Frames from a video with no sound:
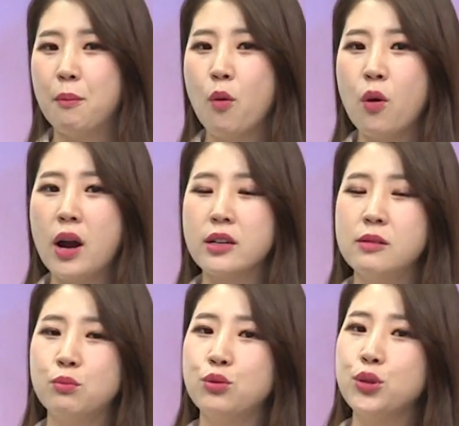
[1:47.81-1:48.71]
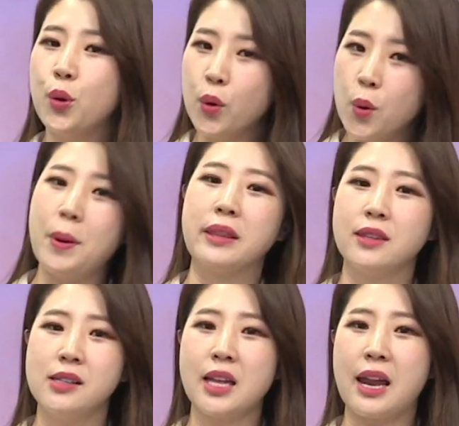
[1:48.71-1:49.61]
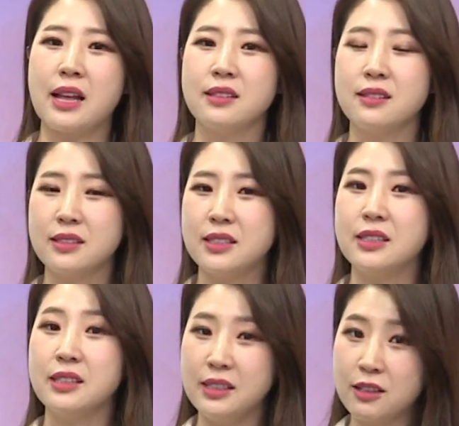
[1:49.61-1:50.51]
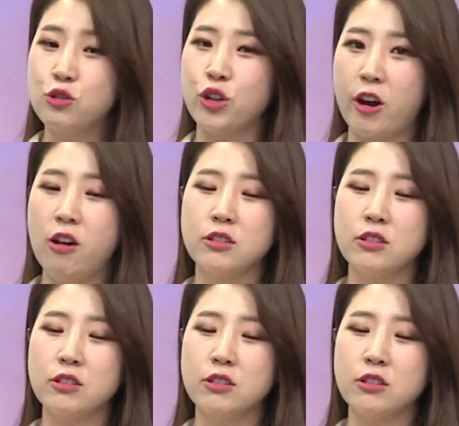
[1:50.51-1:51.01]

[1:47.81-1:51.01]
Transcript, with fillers: 뭔가를 무효로 만들다라는 뜻이 있고요.